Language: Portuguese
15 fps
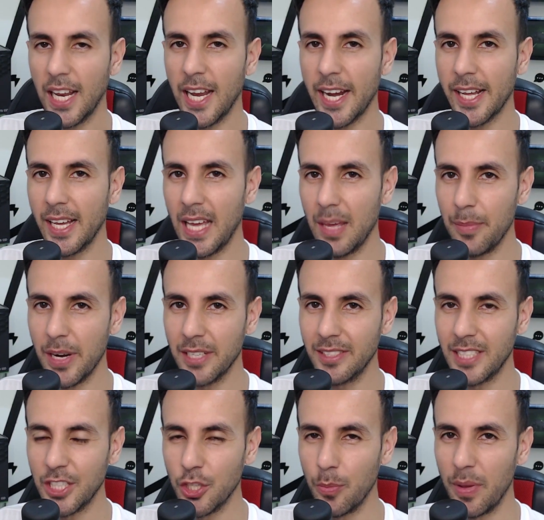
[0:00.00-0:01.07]
galera
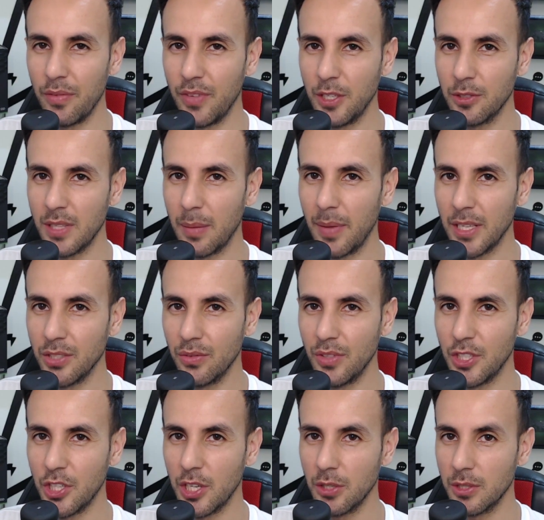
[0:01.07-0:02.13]
gamers, sejam bem-vindos a mais um
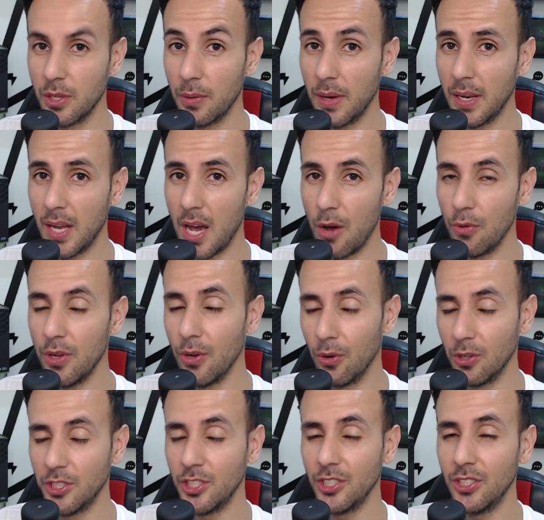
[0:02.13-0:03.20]
vídeo aqui no seu canal e
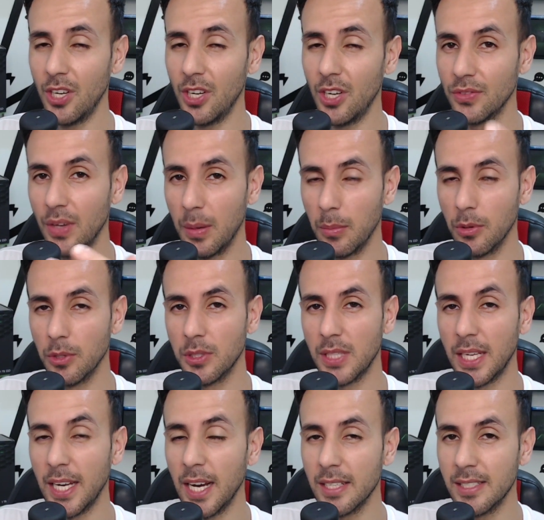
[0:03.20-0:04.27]
hoje nós vamos
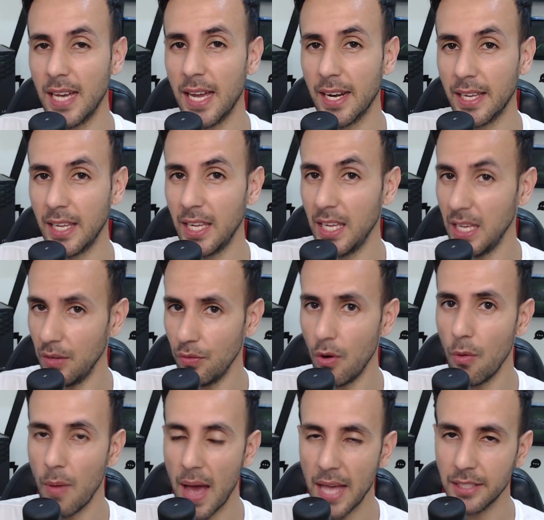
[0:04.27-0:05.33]
analisar aqui
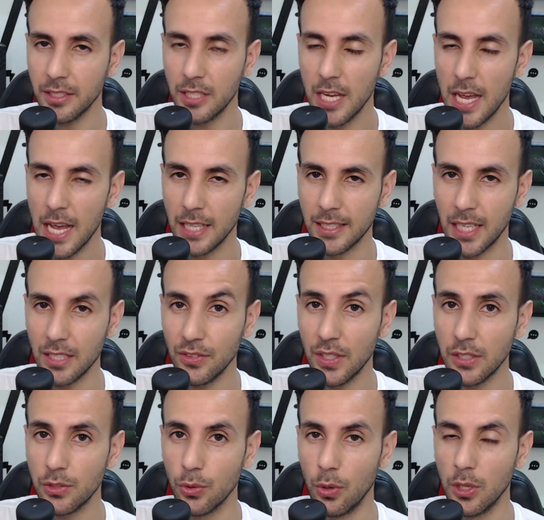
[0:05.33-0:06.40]
Evil West nas
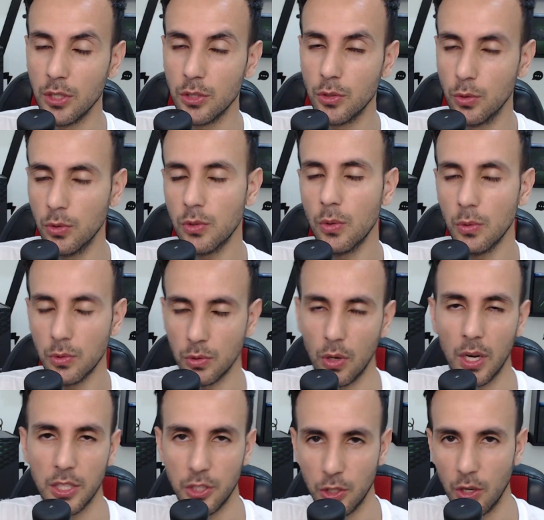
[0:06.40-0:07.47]
versões dos
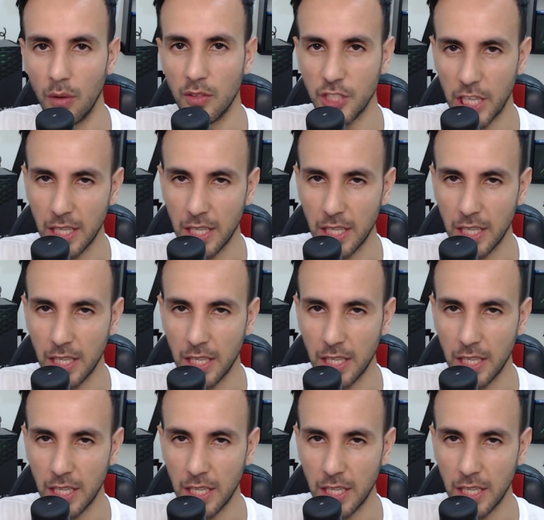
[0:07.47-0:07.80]
consoles de nova